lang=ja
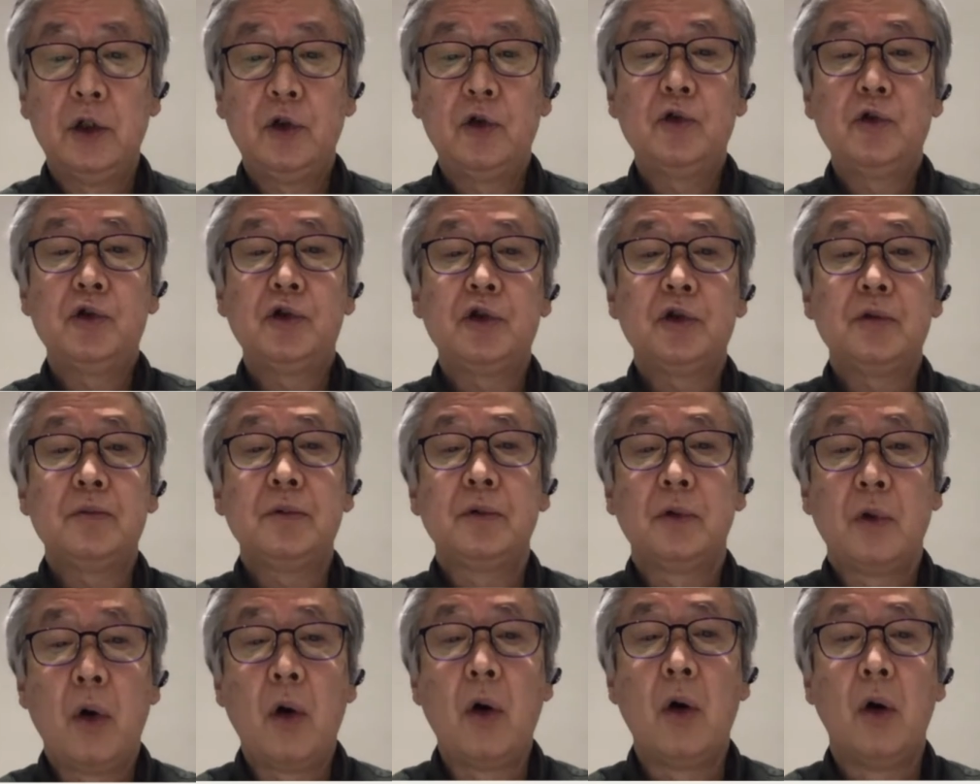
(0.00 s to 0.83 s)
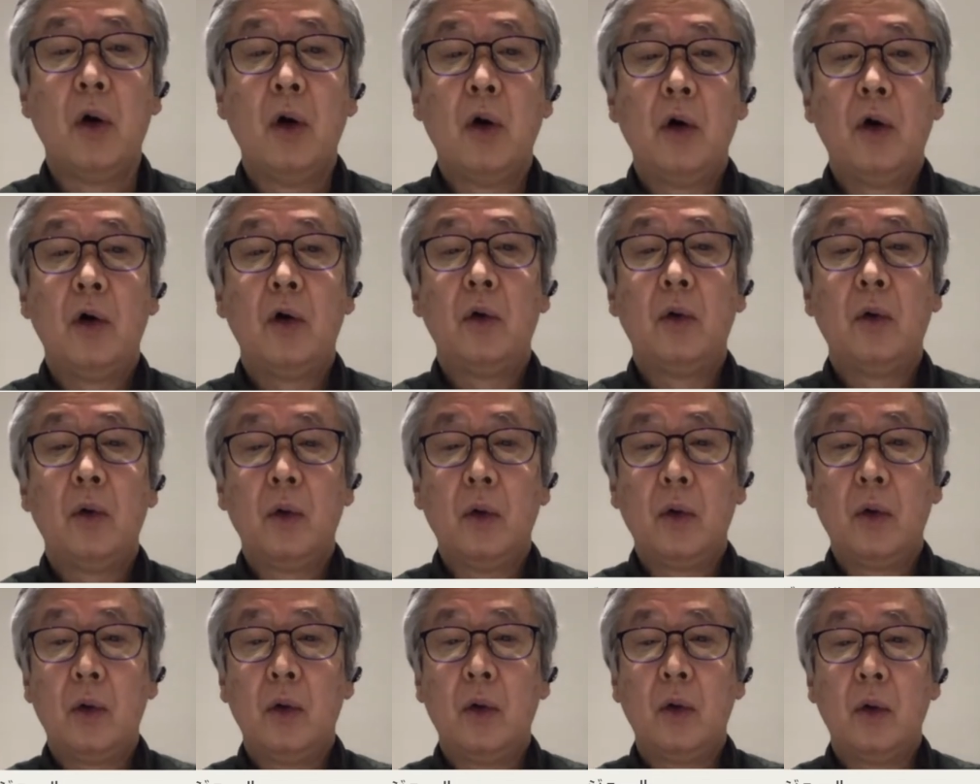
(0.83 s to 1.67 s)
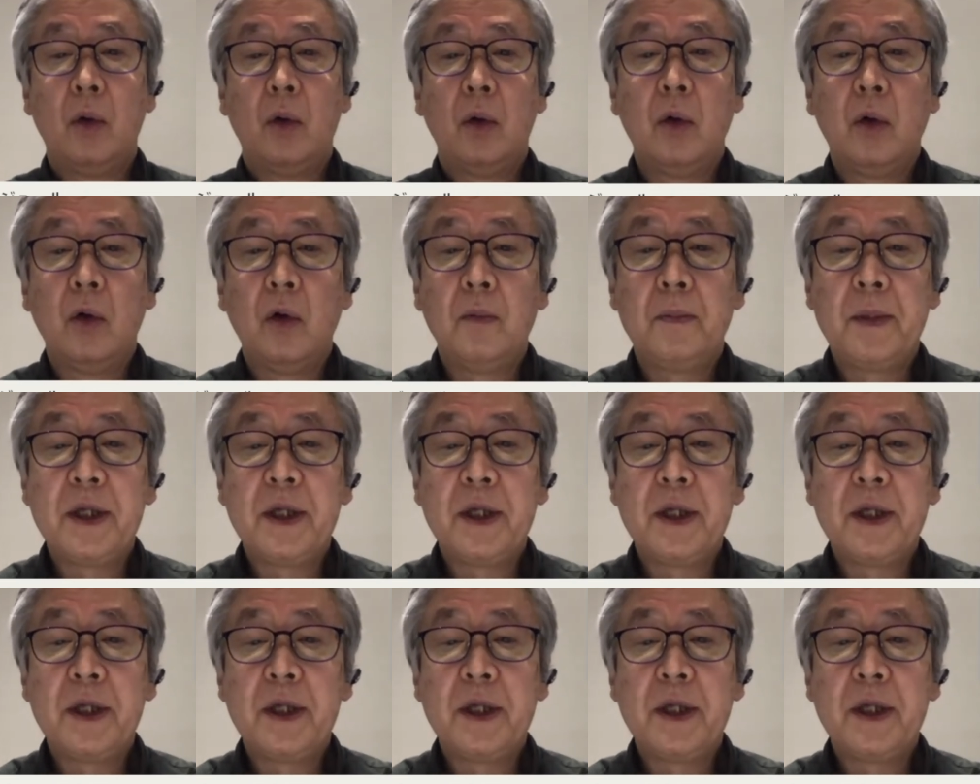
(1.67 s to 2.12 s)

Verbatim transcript: YouTube のお